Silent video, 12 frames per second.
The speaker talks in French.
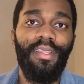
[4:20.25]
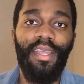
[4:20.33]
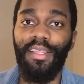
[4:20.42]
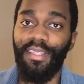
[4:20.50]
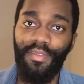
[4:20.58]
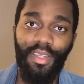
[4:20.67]
Il y
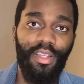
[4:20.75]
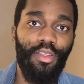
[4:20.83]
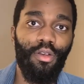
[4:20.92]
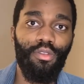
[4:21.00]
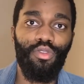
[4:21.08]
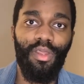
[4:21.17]
a les avis
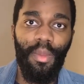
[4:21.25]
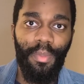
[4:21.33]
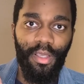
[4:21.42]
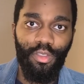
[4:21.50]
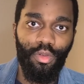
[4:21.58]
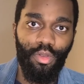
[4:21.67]
clients sur la
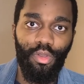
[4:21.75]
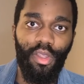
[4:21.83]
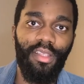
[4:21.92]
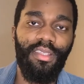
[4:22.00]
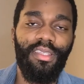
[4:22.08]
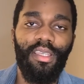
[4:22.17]
page, donc dans
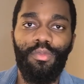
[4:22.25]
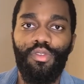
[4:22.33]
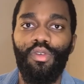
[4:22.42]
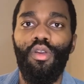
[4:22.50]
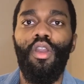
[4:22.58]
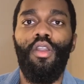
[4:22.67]
la
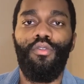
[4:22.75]
description.